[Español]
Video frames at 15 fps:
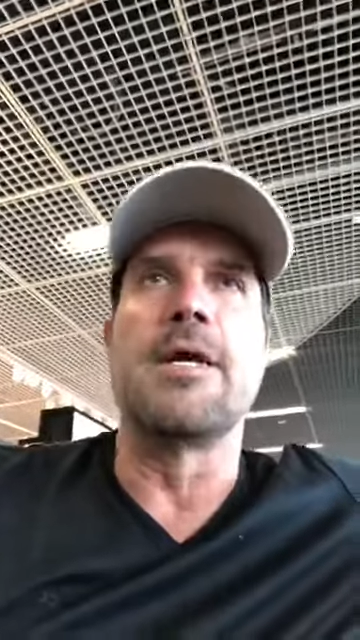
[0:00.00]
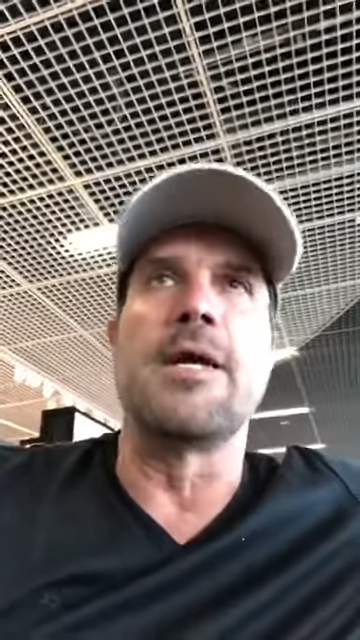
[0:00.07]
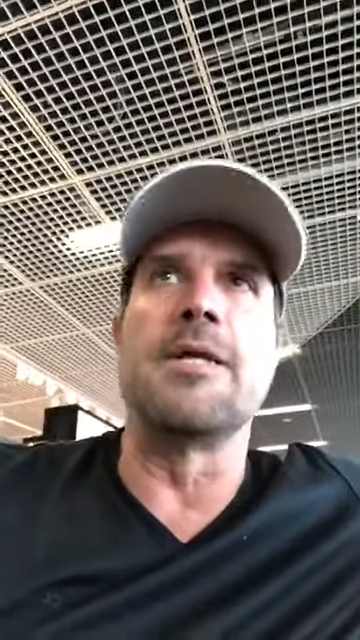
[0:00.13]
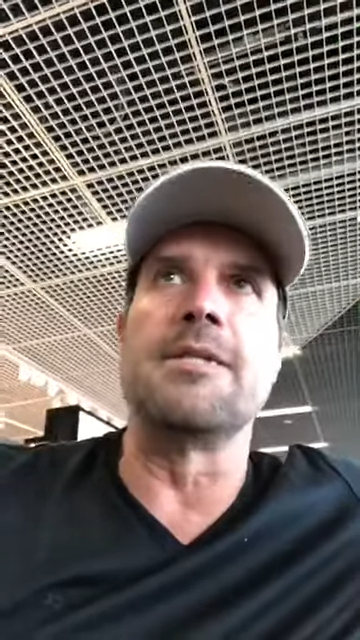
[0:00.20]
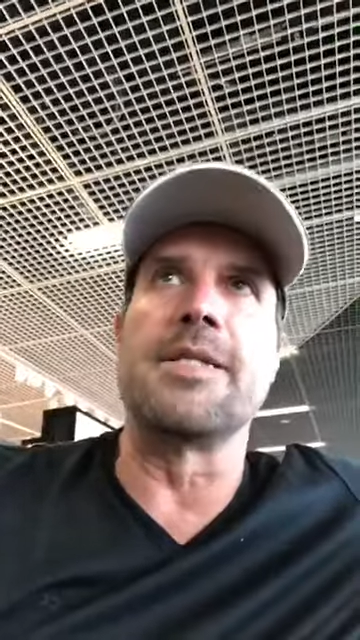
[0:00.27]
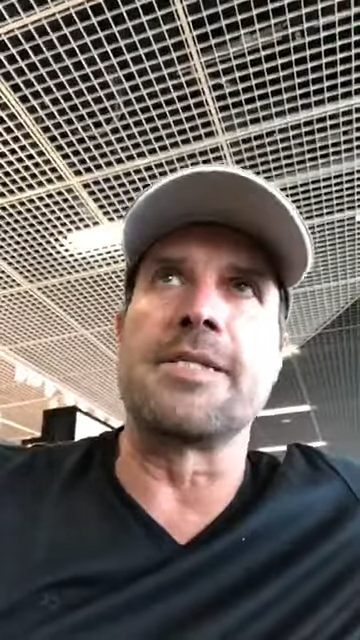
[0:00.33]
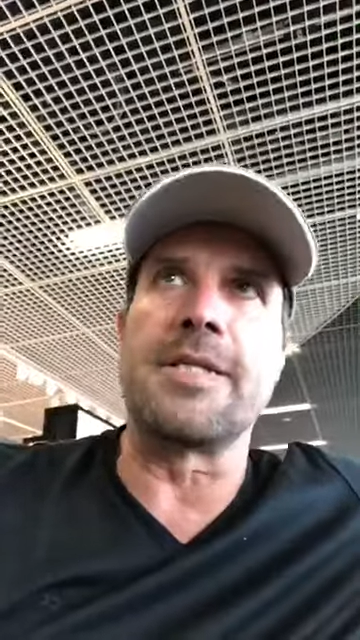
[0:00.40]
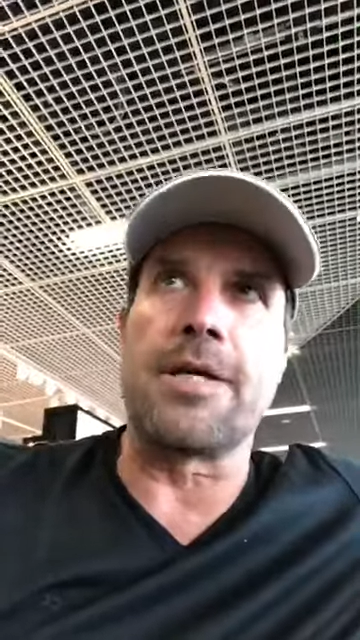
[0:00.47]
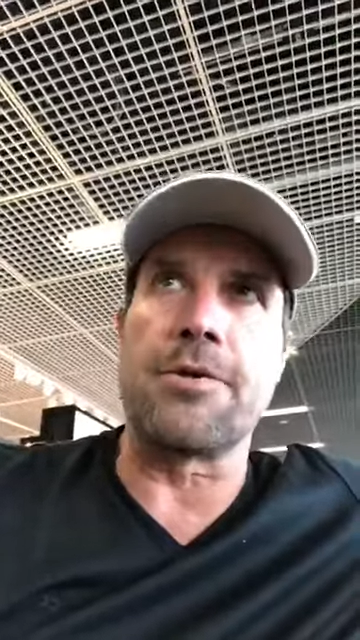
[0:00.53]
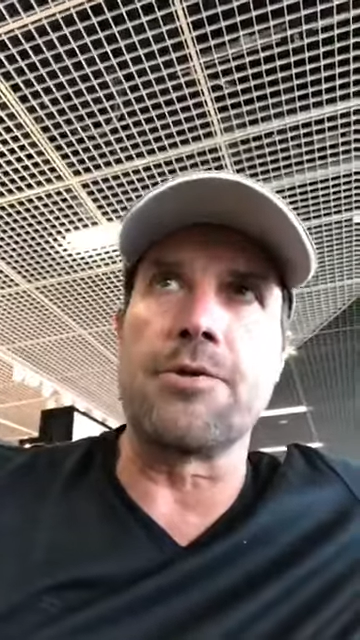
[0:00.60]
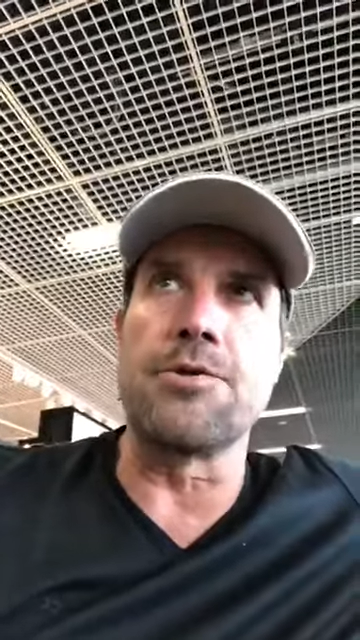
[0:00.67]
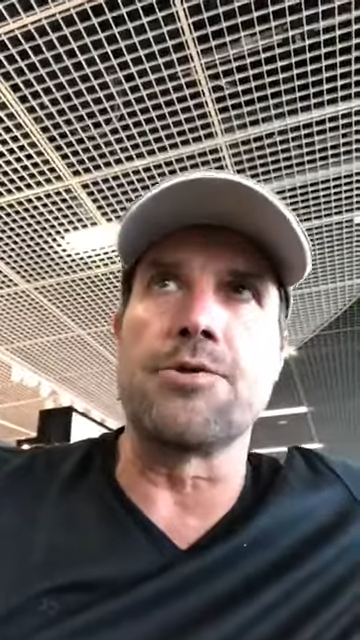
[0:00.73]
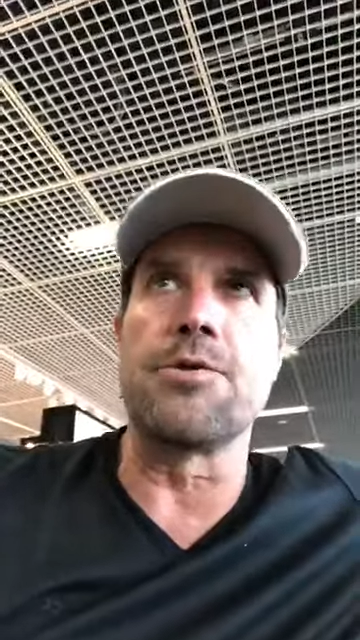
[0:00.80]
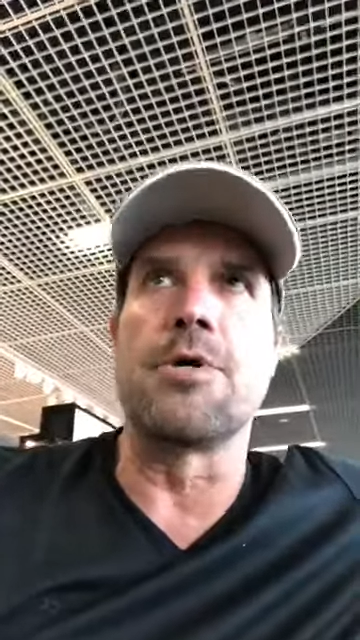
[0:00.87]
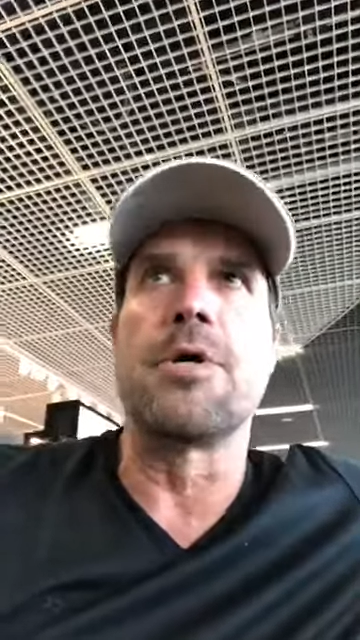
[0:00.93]
en
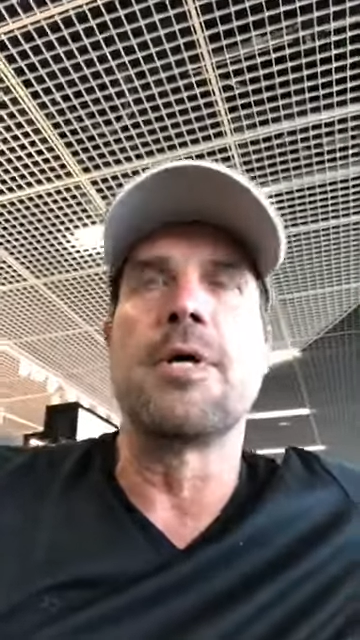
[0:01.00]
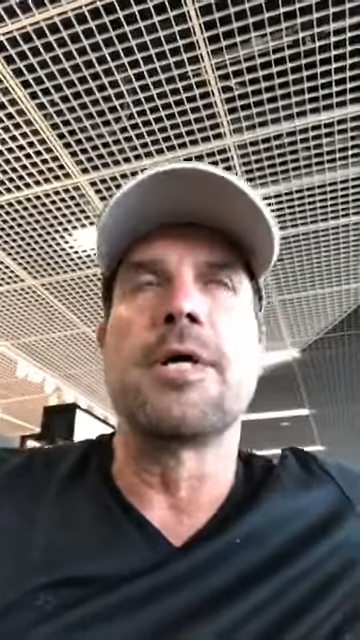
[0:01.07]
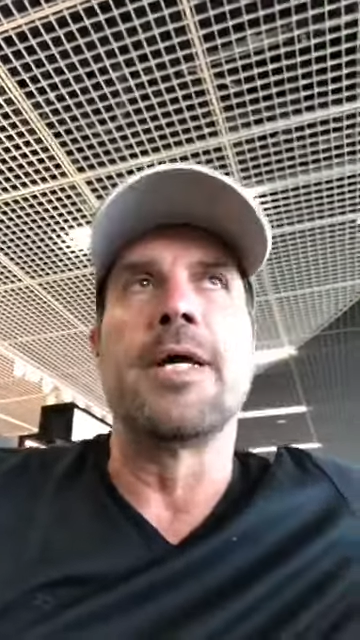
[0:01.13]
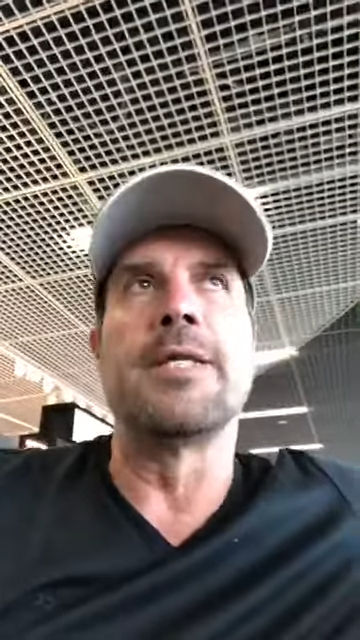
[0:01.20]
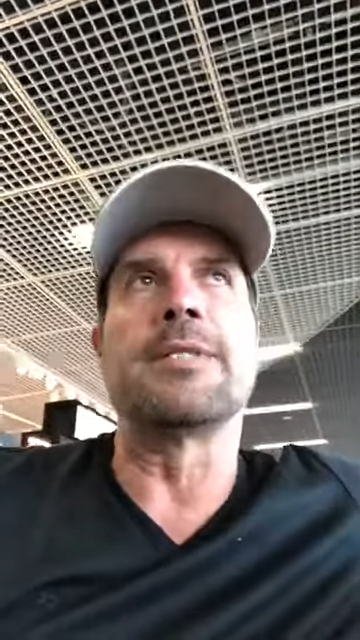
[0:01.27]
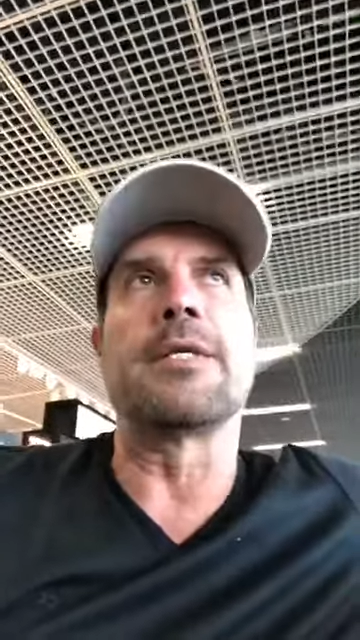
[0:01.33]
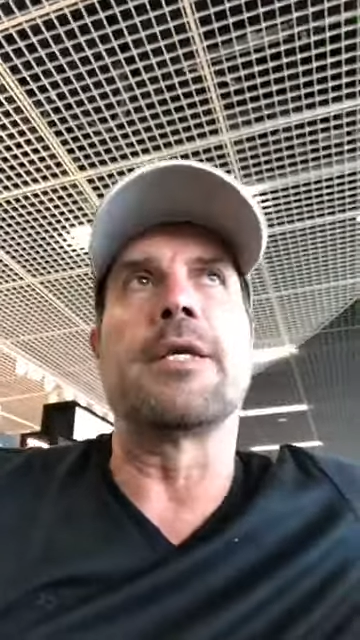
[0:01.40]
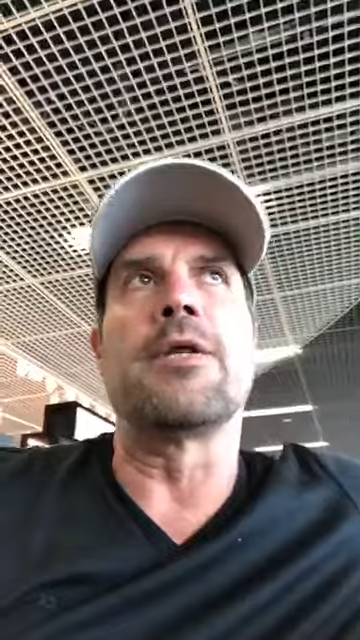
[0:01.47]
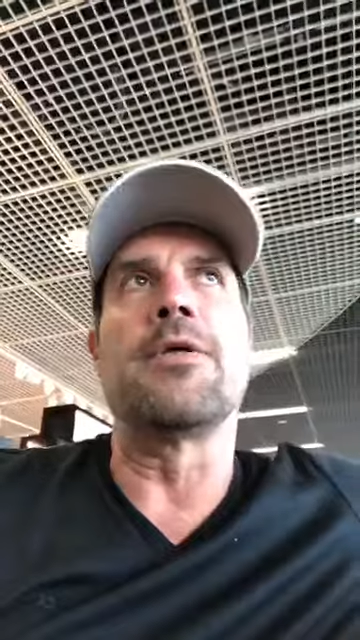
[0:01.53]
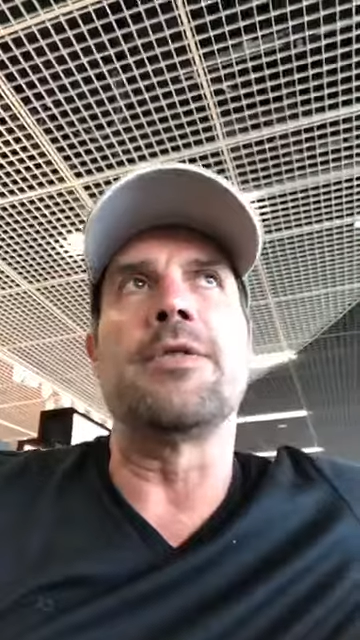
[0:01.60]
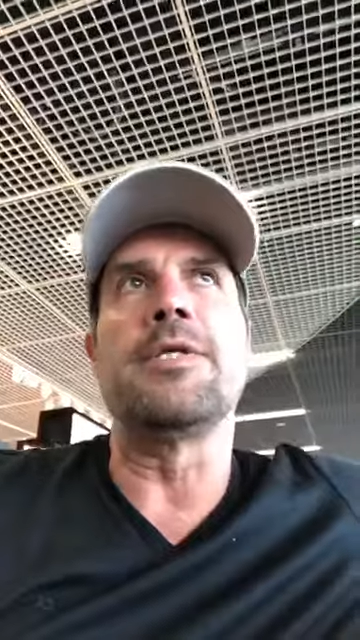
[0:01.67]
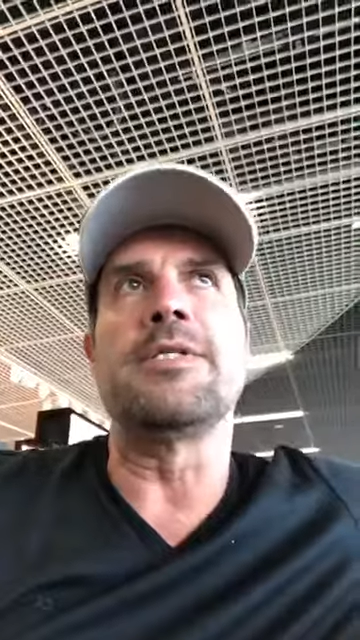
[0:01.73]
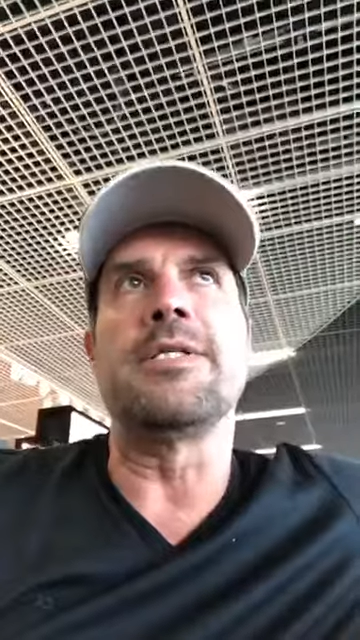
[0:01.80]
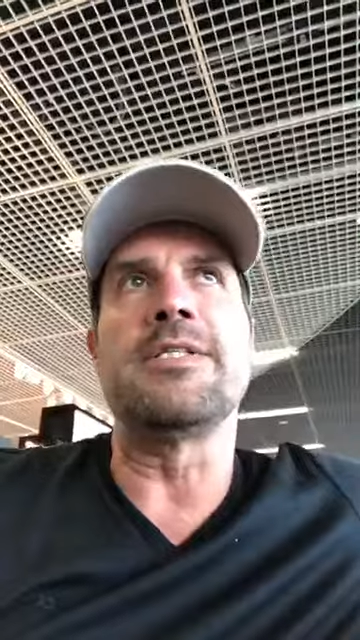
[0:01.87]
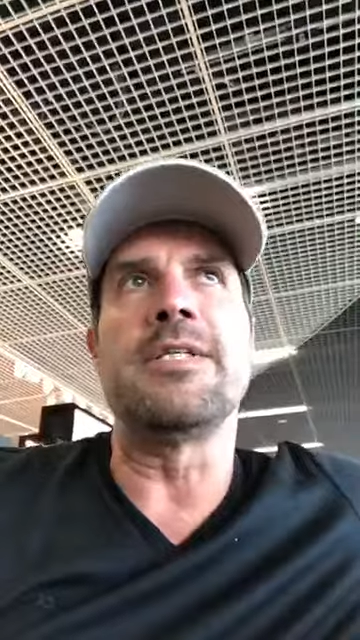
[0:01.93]
desarrollo entre los
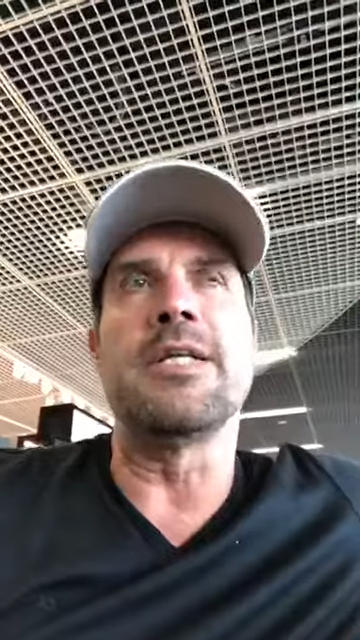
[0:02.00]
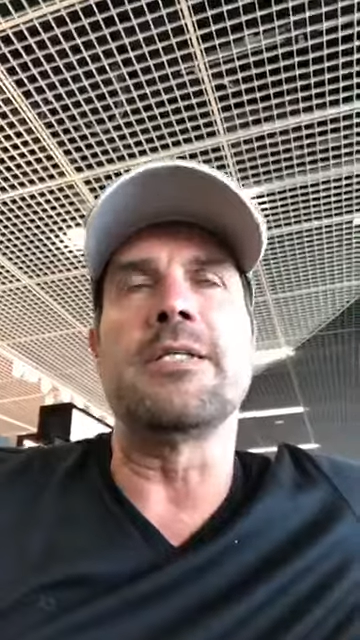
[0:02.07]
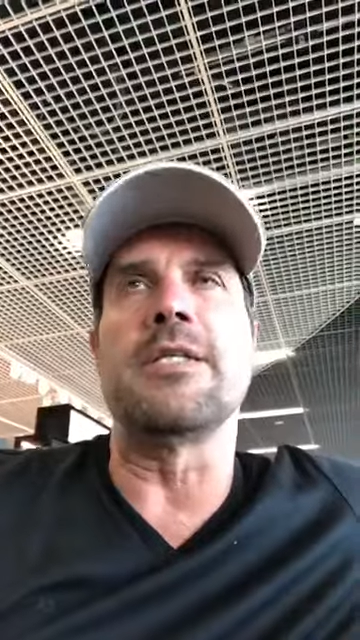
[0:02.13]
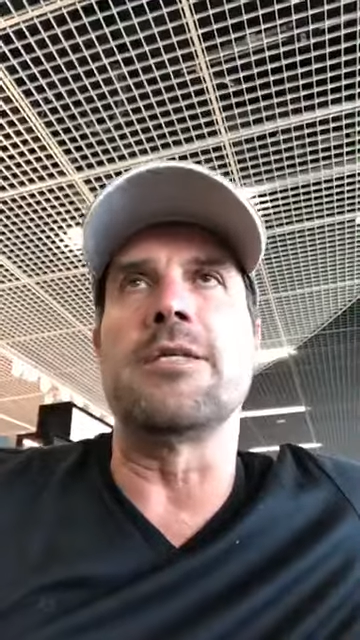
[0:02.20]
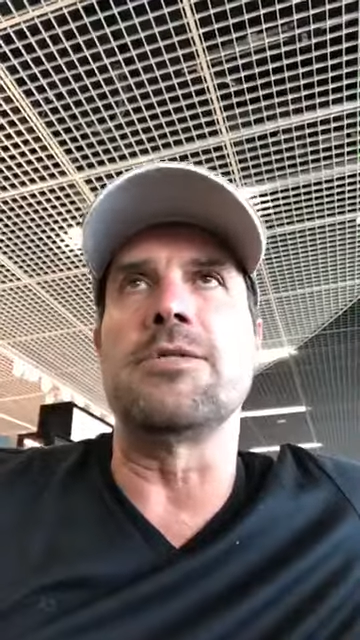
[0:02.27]
17,